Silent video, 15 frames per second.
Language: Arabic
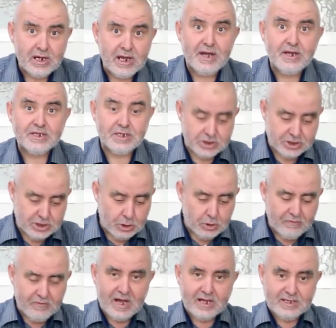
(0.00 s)
لان
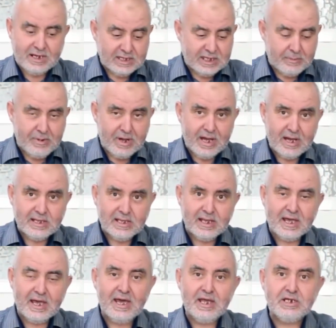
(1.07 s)
تنشتغلوا فقط على الطبقات
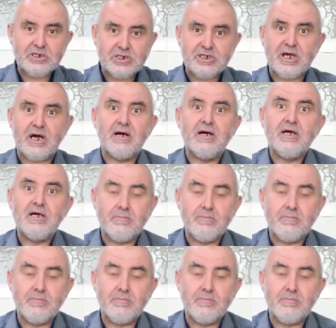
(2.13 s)
الخارجيه